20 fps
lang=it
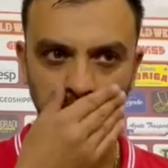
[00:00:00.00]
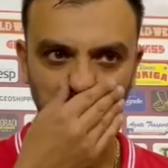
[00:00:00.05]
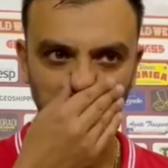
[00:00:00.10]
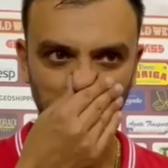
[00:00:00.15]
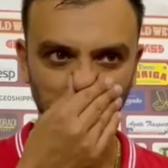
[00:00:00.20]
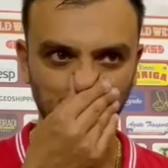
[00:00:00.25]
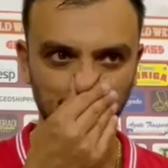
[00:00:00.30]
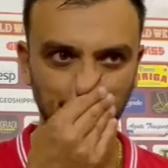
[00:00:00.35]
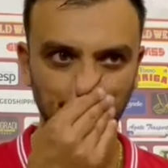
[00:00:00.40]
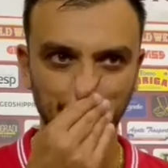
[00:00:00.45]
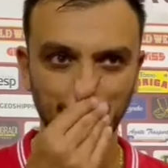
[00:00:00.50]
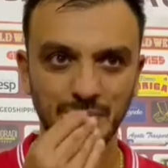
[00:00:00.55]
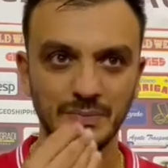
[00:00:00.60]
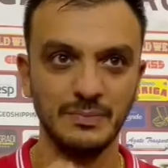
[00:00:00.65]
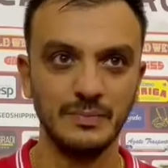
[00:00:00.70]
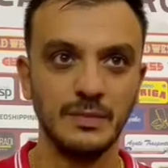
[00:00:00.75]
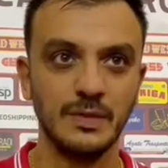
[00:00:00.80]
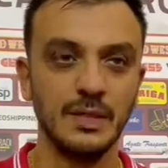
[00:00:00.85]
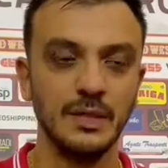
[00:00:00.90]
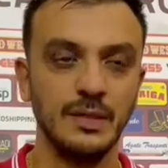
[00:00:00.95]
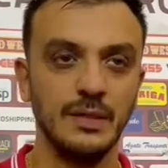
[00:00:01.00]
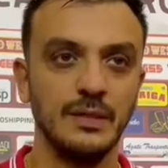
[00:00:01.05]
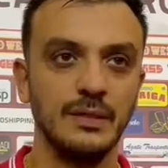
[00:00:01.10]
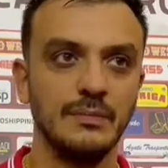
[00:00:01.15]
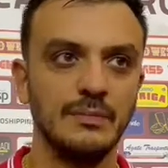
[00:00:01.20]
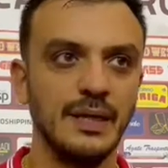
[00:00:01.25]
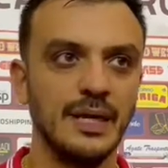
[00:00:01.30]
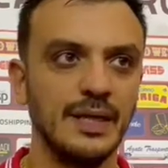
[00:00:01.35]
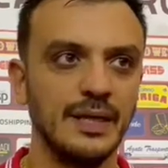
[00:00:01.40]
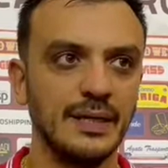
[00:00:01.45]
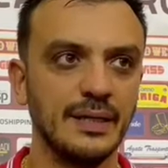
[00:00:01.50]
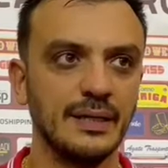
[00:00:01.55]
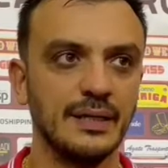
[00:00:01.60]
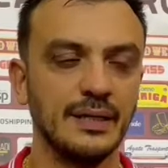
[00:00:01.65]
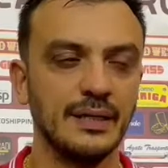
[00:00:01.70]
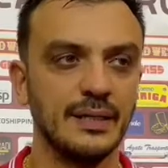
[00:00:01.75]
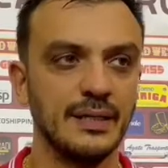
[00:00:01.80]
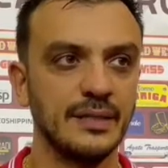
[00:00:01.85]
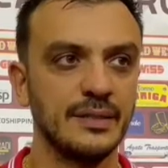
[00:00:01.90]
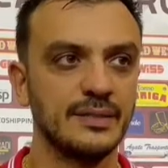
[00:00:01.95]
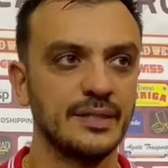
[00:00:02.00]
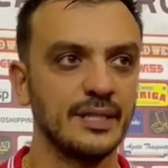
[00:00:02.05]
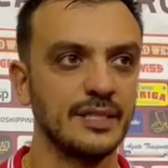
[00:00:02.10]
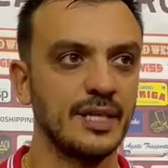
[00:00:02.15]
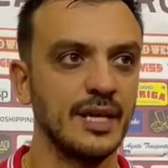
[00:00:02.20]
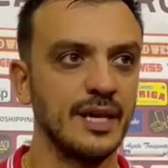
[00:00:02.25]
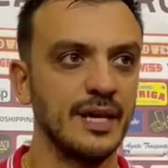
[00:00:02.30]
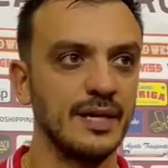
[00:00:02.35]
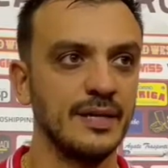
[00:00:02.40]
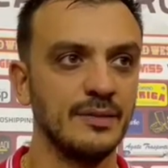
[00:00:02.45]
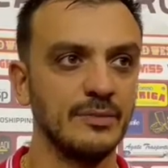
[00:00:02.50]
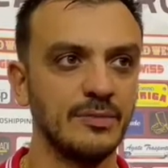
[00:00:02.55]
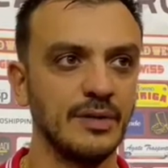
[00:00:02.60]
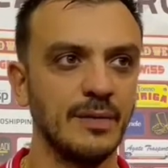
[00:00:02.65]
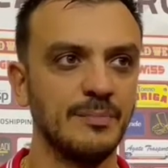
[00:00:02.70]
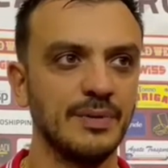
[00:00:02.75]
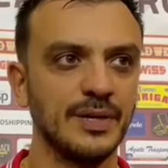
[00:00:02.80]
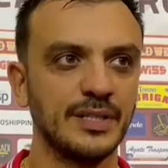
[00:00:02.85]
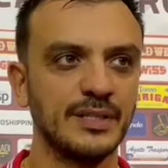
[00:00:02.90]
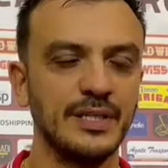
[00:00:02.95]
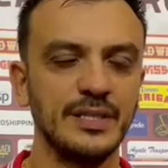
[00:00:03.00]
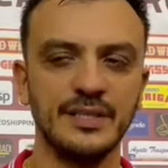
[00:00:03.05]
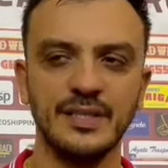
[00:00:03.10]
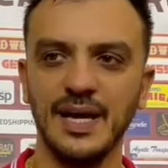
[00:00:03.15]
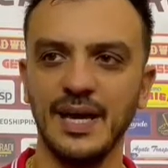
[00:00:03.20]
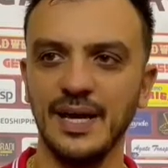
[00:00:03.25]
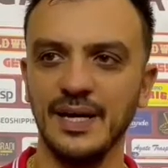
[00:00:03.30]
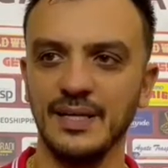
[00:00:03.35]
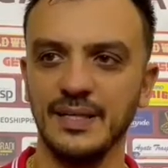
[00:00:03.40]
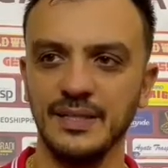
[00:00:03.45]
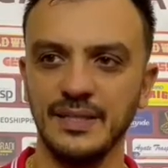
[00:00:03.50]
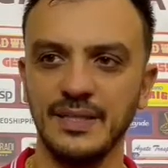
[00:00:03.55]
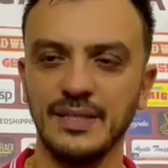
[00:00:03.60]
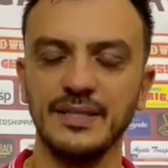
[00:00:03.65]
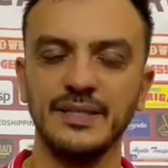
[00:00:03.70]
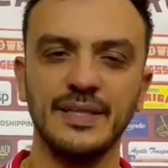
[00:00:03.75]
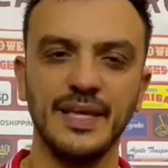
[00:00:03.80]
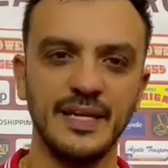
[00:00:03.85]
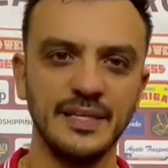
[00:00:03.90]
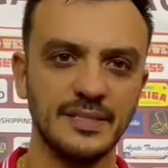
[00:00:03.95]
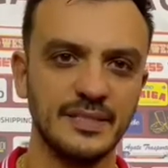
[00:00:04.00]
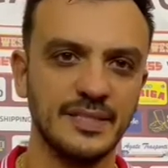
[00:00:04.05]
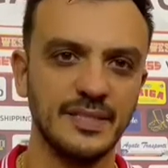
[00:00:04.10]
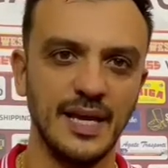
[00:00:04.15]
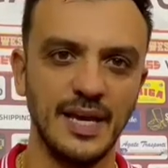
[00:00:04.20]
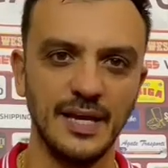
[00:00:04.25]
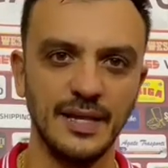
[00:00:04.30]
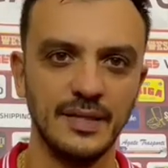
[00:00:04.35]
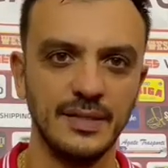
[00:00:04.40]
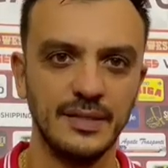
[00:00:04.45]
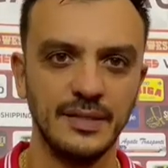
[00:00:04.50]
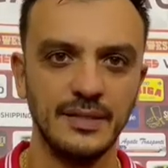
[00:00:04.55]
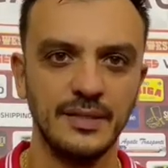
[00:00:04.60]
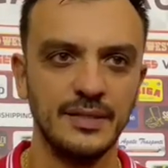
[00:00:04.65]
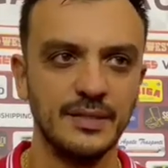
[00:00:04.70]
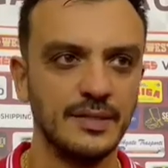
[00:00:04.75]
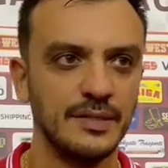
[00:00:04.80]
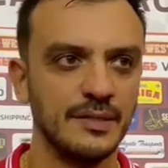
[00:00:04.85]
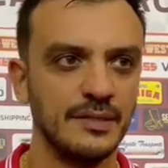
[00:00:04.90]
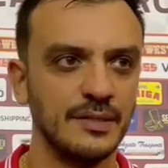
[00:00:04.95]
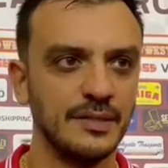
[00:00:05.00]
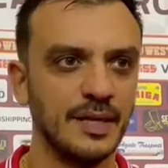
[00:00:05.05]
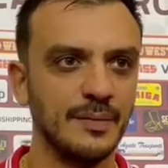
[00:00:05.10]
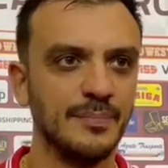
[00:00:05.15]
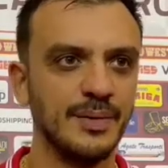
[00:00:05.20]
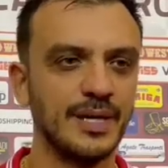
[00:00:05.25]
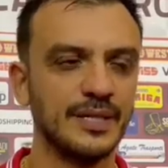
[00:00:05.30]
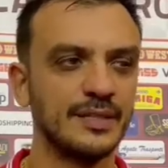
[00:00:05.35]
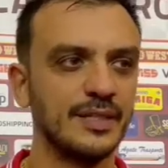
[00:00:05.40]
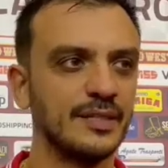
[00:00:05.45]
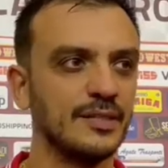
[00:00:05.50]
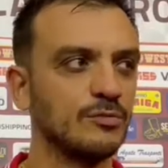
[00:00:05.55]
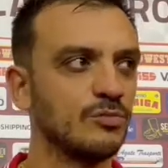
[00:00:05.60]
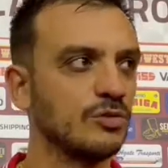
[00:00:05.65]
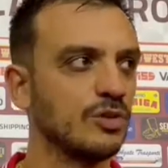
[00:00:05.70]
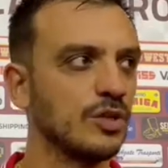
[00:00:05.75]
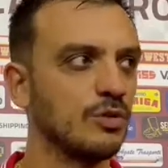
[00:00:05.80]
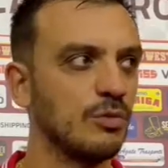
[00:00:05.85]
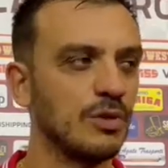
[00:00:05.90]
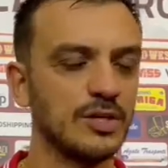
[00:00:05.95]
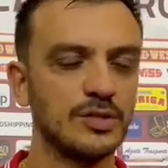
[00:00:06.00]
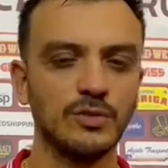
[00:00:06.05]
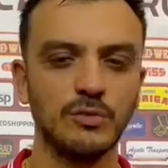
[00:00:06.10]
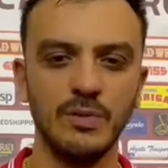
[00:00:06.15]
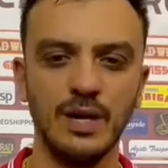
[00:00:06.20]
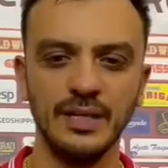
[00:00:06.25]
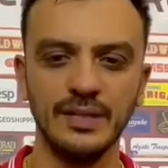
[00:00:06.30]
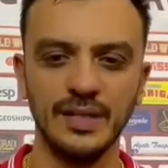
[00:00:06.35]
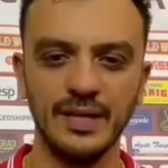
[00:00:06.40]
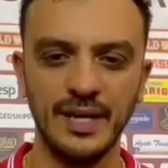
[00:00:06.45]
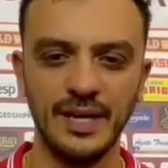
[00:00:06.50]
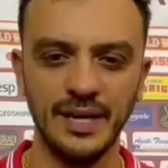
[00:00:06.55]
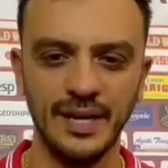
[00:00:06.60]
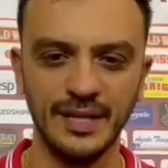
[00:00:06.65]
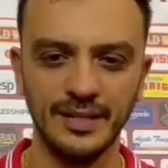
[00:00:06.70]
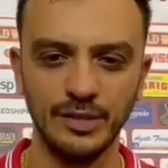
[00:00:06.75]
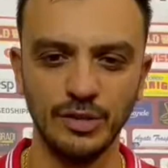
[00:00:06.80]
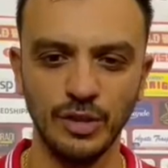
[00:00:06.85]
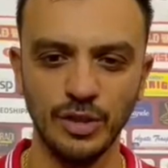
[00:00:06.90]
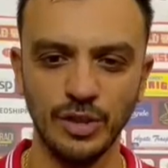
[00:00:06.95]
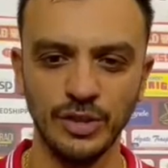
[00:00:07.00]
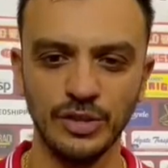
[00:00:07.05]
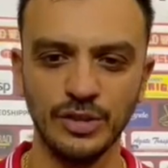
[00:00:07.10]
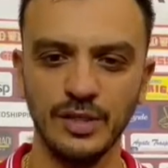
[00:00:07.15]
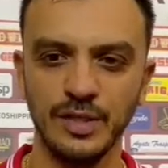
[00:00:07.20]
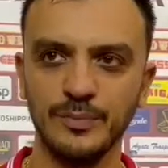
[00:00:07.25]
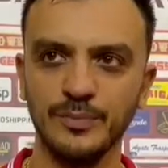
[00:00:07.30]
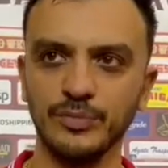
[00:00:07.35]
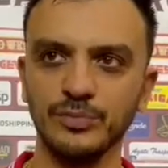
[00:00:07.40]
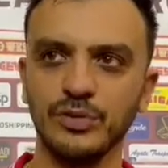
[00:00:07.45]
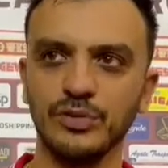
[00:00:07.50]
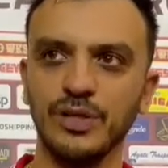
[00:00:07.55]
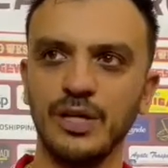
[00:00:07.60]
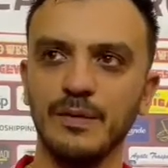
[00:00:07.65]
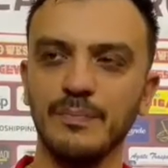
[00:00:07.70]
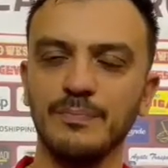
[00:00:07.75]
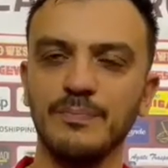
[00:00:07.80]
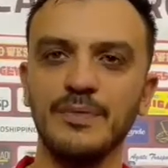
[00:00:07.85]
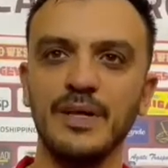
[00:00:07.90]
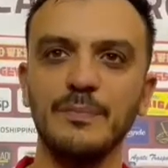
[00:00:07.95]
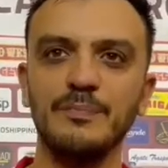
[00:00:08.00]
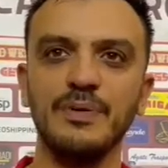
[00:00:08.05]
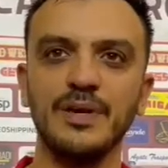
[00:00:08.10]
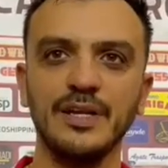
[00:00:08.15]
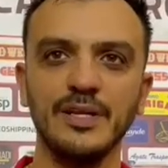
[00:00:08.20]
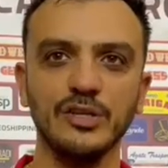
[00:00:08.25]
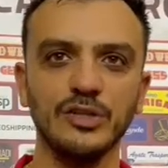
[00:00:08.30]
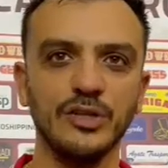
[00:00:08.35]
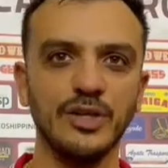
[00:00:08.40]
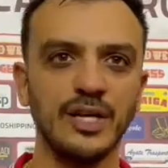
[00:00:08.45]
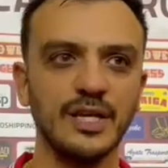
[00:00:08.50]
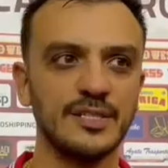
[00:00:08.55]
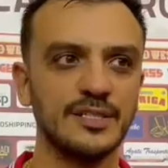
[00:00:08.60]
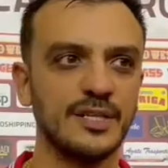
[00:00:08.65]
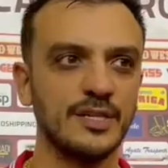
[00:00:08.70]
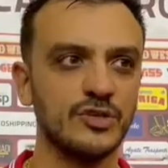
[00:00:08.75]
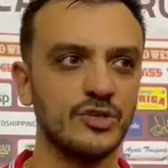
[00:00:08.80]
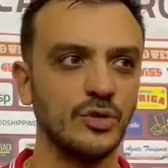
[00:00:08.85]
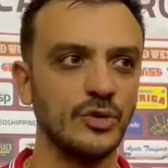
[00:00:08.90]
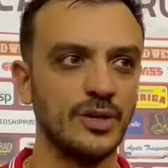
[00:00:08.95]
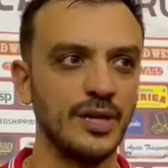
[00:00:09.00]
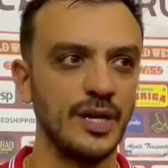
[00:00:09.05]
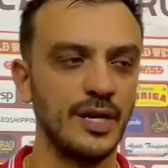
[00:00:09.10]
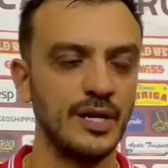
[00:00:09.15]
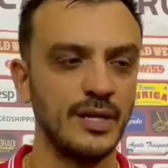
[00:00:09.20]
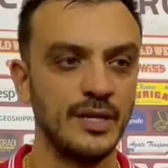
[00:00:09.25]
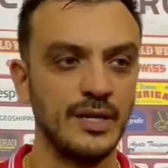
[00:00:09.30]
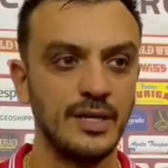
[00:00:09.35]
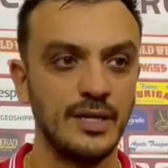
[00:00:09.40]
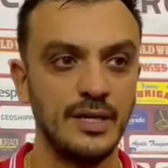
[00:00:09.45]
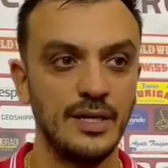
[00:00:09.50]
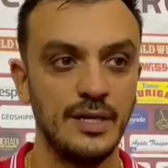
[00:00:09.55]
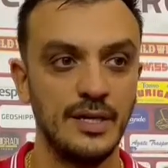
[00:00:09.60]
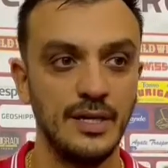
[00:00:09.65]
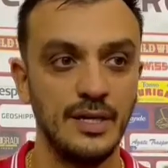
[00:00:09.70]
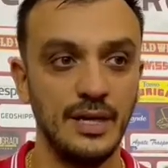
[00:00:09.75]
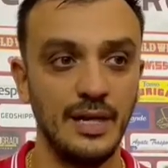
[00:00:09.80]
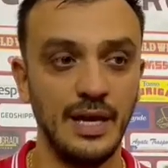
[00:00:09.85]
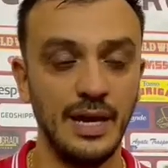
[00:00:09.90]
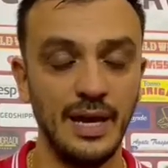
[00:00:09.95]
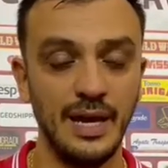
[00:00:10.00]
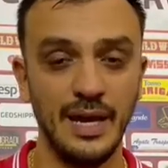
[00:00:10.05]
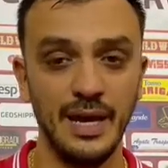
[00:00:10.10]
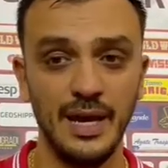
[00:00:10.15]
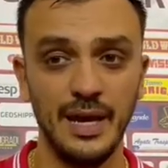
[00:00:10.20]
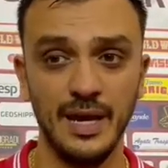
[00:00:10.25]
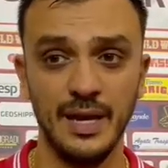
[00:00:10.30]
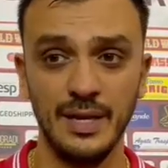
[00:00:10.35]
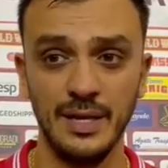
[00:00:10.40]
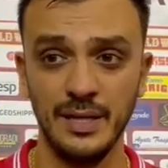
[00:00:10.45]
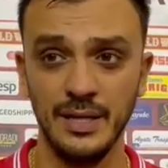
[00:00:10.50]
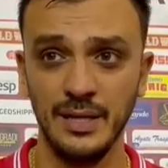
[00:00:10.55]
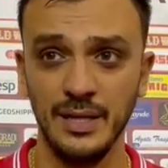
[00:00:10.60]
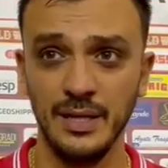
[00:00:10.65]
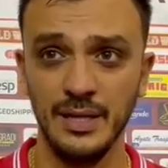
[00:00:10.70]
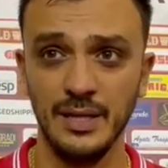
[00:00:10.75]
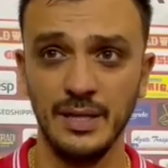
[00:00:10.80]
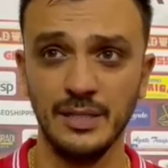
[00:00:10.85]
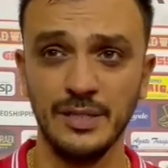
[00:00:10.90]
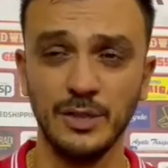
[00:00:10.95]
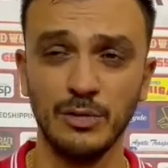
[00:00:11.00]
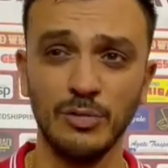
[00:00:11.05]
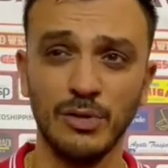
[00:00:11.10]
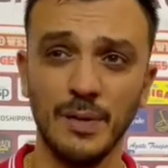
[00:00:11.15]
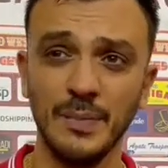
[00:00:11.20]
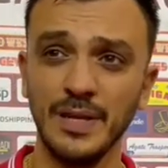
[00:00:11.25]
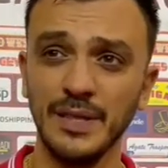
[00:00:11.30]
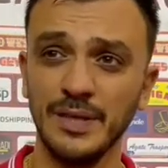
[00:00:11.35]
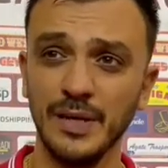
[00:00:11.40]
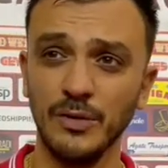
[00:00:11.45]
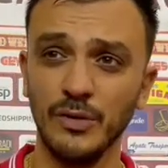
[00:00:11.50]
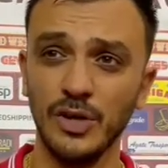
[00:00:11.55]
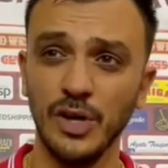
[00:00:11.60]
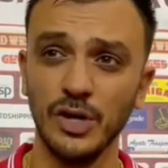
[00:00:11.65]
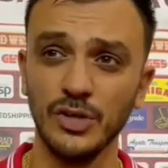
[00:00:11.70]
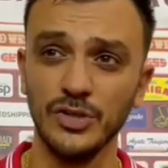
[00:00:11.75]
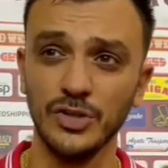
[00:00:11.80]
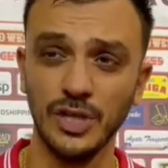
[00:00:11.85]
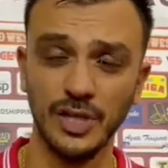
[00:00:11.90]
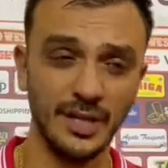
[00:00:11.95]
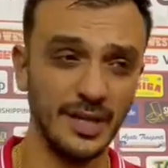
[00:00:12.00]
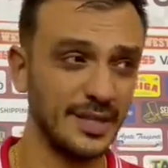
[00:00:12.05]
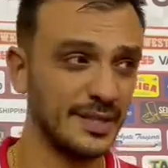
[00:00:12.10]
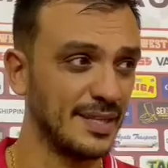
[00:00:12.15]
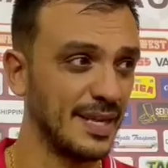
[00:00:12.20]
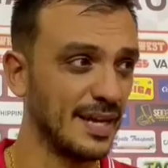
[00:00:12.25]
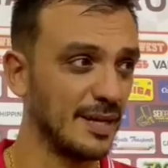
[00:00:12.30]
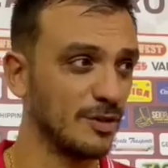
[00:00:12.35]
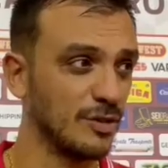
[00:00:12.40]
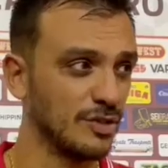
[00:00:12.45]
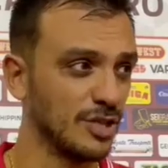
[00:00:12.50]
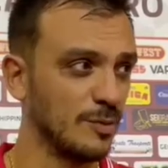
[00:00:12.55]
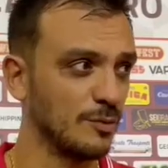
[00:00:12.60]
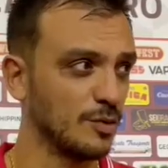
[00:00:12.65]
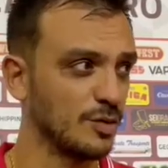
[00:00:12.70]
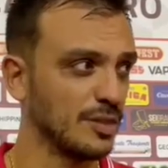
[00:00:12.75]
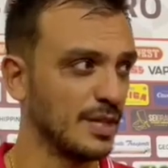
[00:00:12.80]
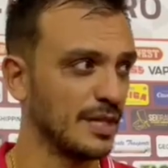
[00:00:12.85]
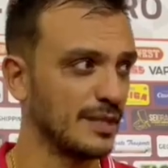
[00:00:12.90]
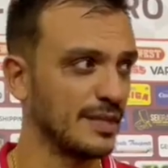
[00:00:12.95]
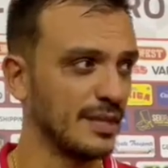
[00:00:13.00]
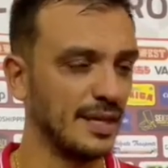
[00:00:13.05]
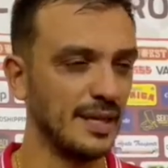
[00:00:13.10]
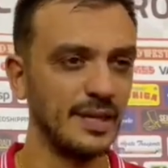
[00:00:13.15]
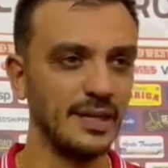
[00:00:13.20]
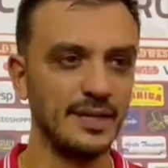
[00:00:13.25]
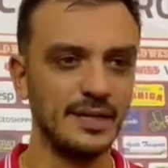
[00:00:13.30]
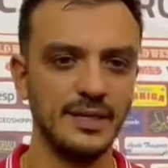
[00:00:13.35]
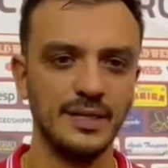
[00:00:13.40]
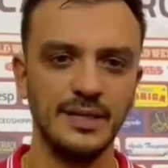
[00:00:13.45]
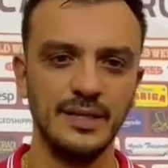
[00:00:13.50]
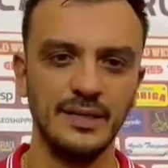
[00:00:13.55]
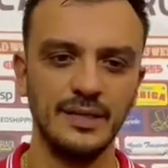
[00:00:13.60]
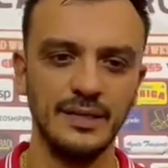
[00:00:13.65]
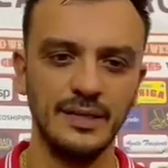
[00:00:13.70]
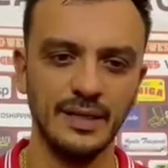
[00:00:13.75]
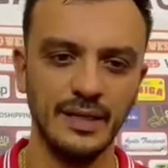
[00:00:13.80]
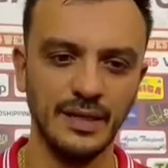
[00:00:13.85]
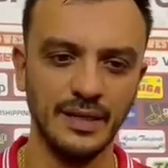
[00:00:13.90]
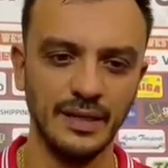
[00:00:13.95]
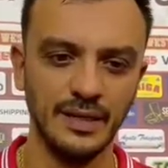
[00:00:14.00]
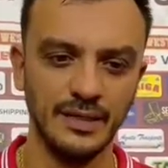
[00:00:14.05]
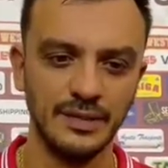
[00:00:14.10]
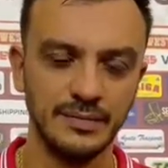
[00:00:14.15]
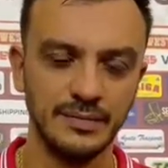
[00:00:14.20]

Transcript: vista sul match? Ma, eh, è stata una partita intensa da parte di tutte e due le squadre, a netto appunto del, del periodo della stagione. E eh, Sicuramente noi oggi in attacco siamo stati eh,